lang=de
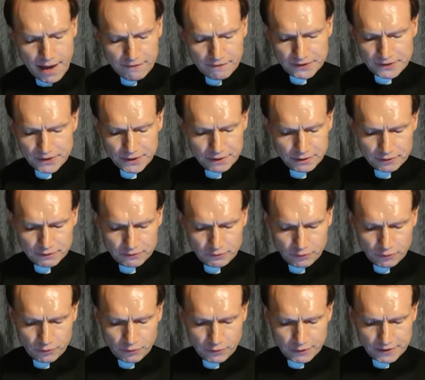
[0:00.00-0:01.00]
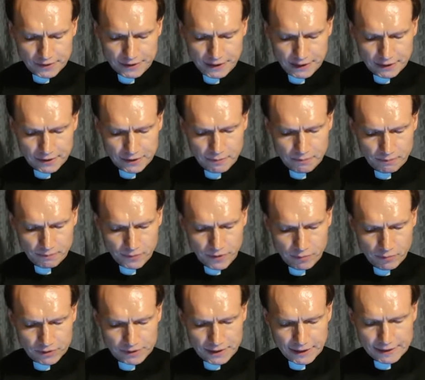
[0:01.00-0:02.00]
Was irgendwo kursiert,
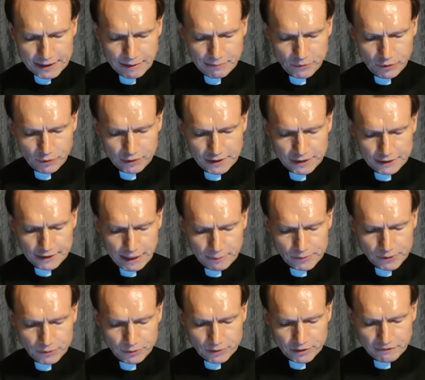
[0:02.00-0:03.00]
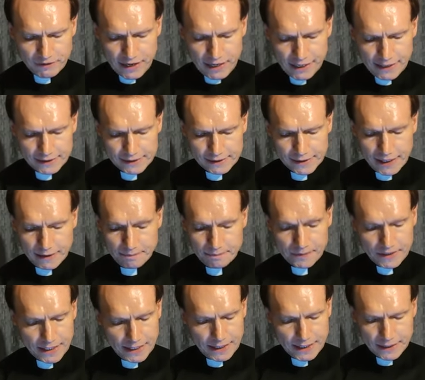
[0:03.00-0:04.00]
muss deshalb noch nicht absolute Wahrheit sein.
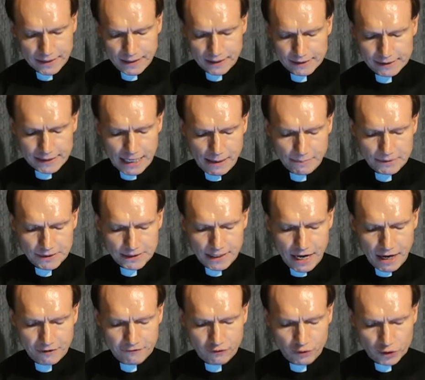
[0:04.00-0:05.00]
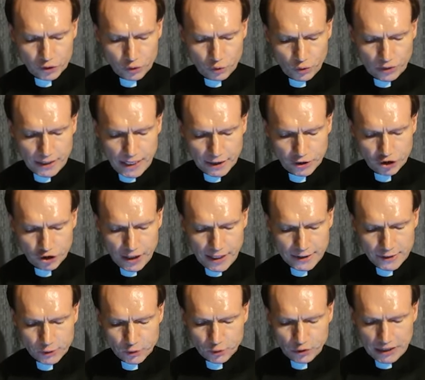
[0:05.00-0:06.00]
Jeder kann selbst Nachforschungen
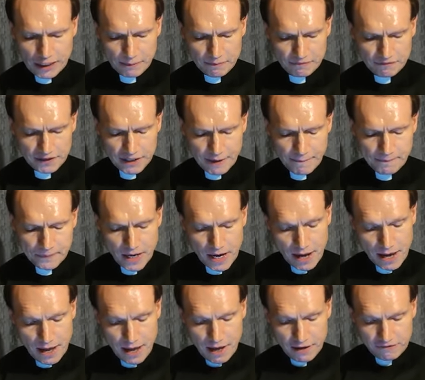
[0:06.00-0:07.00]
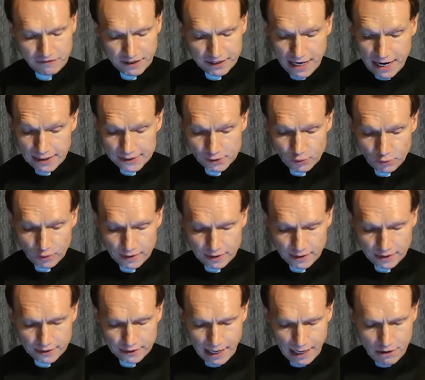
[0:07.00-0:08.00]
anstellen zu Themen wie Vergasungen
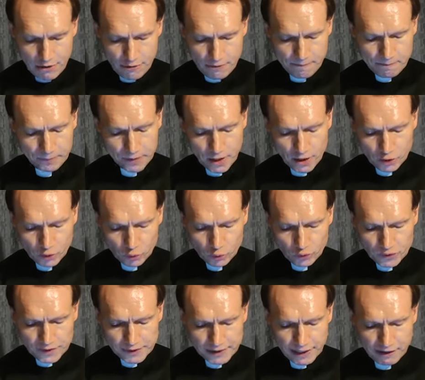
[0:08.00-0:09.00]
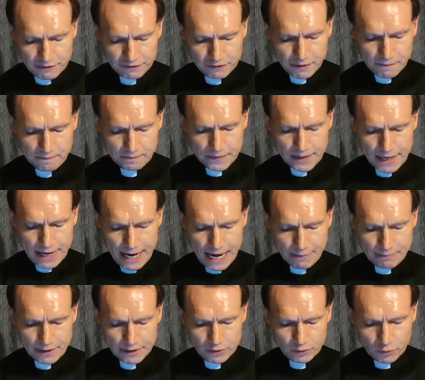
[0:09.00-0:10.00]
in Dachau, Judenseife,
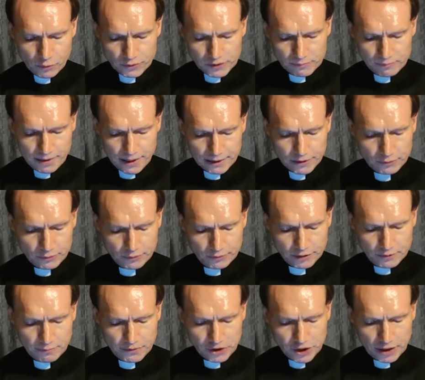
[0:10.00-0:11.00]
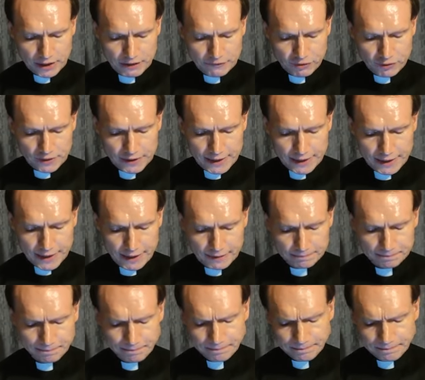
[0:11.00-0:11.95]
Hermann Rosenblatt und Mischa de Fonseca.